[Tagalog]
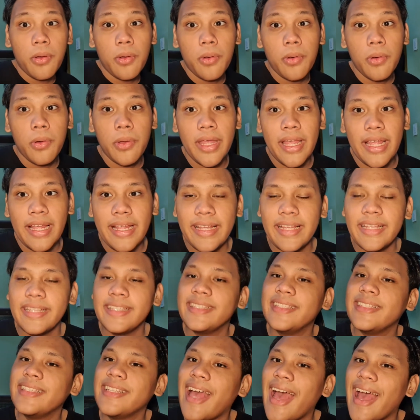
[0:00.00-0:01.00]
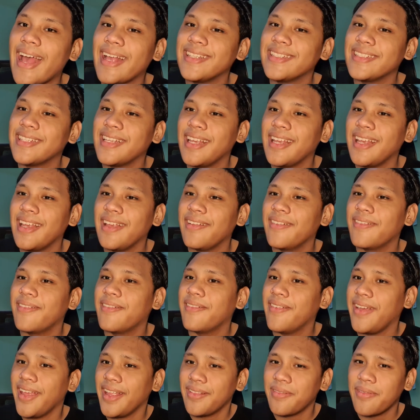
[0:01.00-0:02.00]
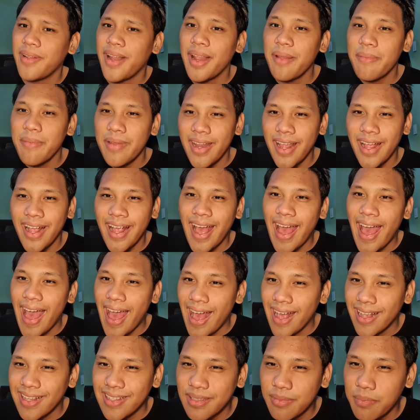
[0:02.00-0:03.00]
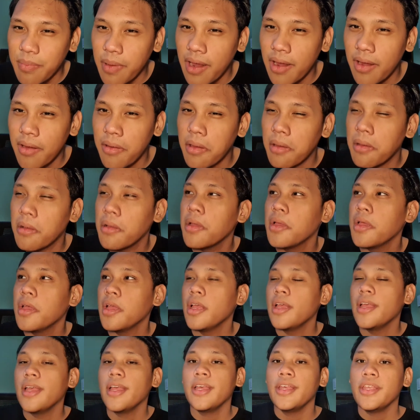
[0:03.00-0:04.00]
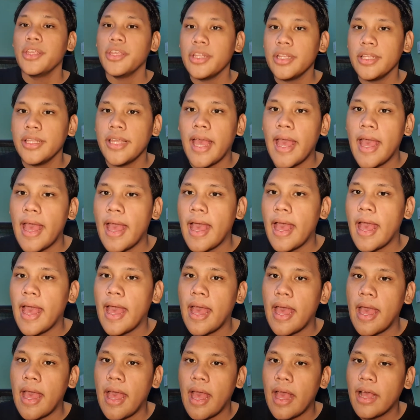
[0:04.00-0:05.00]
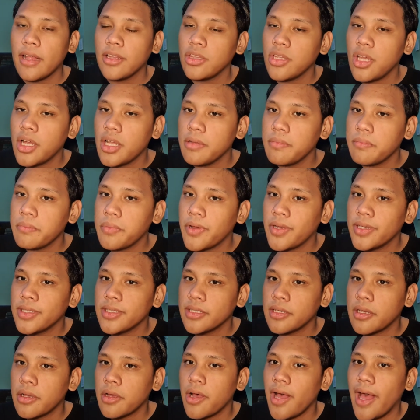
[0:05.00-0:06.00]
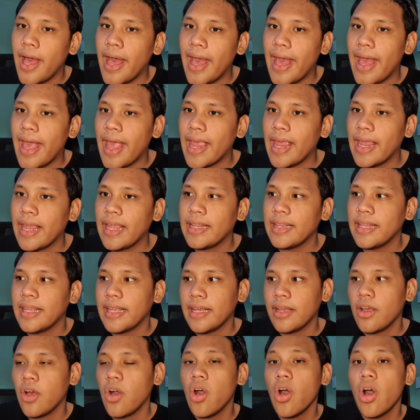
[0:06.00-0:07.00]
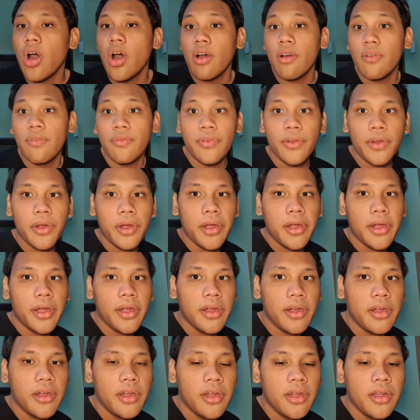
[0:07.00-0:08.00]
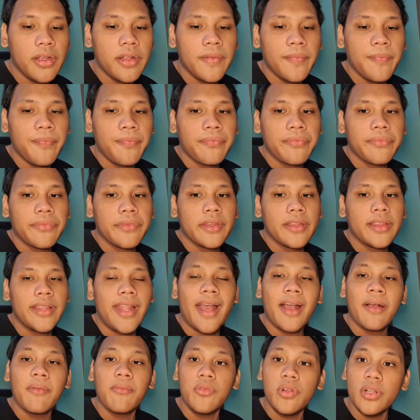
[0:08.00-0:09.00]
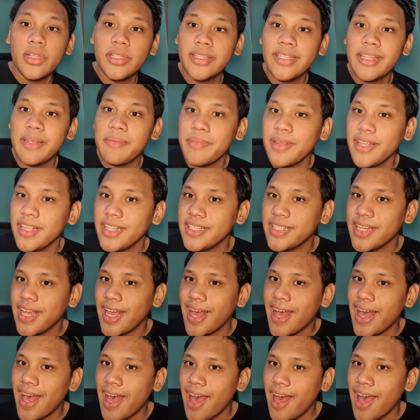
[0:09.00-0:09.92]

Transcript: who is asking, wait, wala naman nag-ask, pero, yun nga, uh, ang Don Bosco ay nag-o-offer ng multimedia